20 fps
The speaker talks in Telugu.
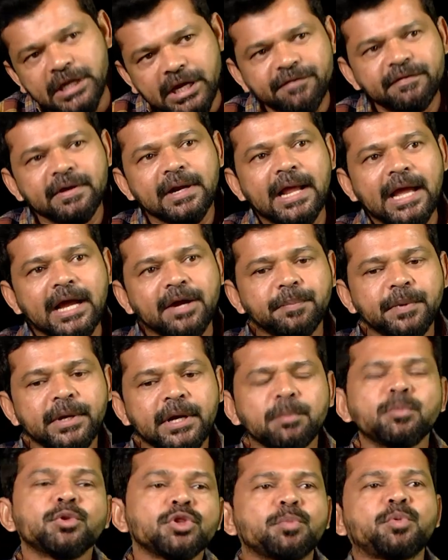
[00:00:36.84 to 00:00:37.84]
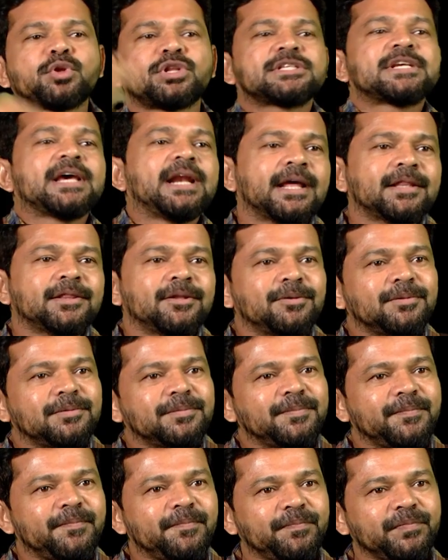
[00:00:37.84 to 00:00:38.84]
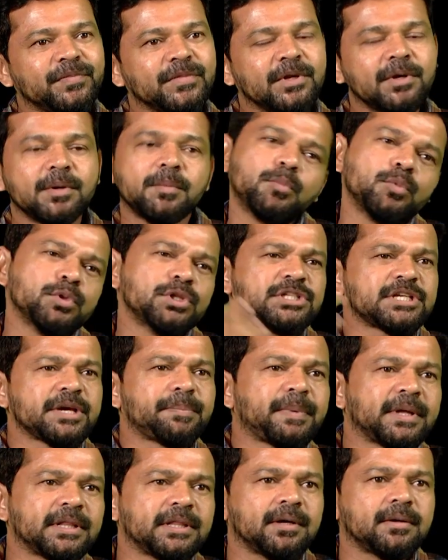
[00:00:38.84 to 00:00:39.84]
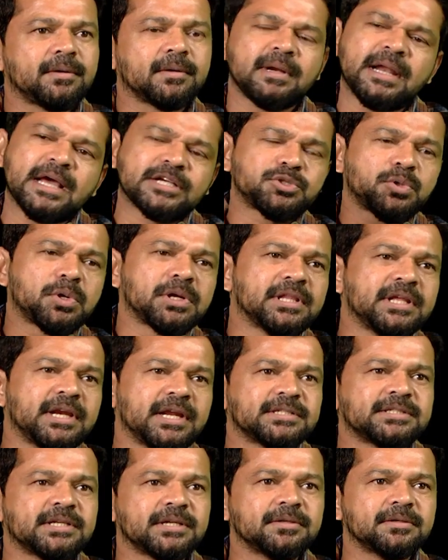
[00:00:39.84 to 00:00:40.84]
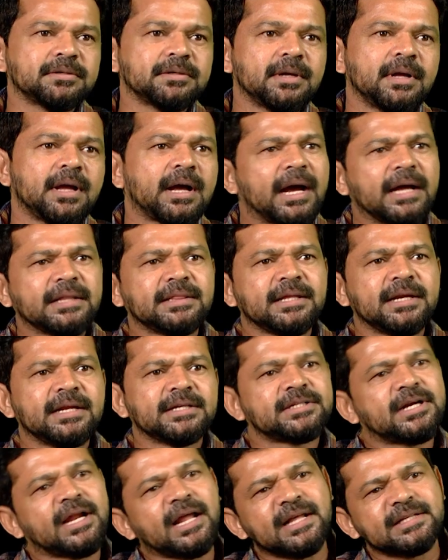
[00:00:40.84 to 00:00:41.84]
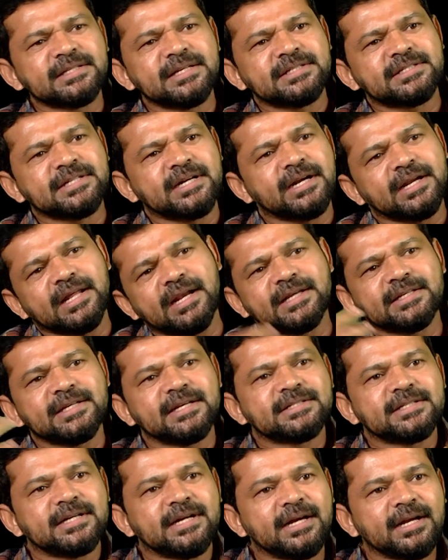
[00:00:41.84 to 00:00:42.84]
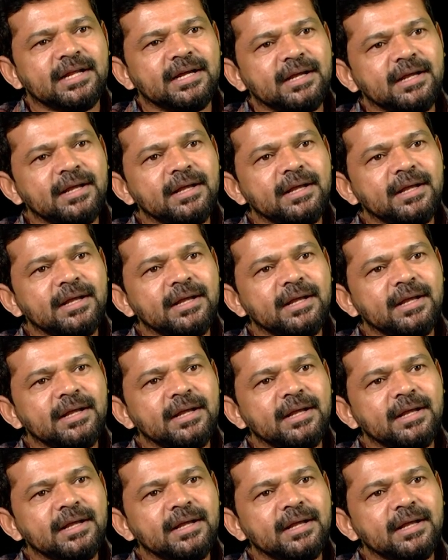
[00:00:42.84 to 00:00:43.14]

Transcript: ఏమీ లేకపోయినా ముందు పూర్తి చేయలేద్దాం ముందు చెప్పేద్దాం లక్ష కోట్లు తినేశాడు అది తినేశాడు అలా చేశాడట ఎలా చేశాడట